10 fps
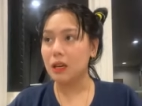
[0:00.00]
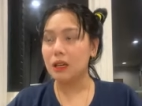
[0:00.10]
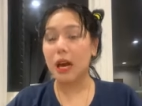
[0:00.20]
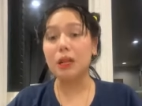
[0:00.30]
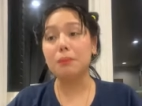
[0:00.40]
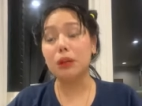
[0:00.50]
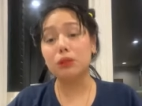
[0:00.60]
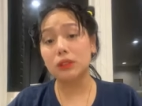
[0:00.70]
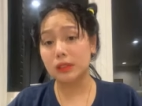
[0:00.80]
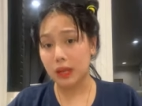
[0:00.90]
Kahit
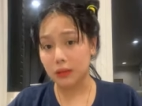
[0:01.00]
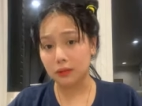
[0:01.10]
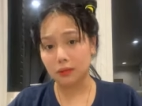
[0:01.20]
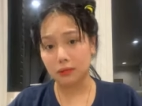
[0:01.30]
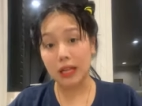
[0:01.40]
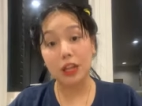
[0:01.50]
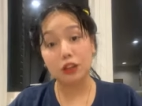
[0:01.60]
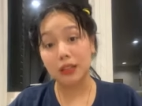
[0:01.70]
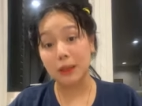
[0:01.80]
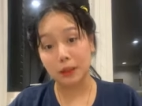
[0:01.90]
balloons lang, magkano
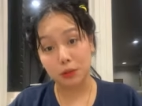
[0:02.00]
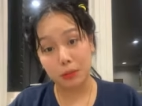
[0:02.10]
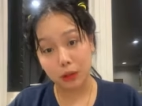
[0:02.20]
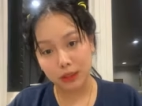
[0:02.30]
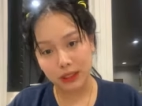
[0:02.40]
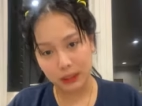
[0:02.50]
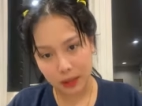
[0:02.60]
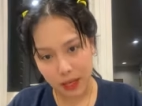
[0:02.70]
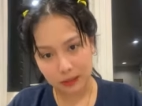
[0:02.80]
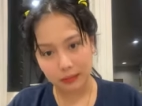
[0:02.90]
lang naman yung balloons, di
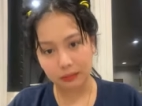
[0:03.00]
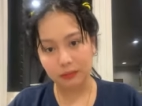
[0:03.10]
ba?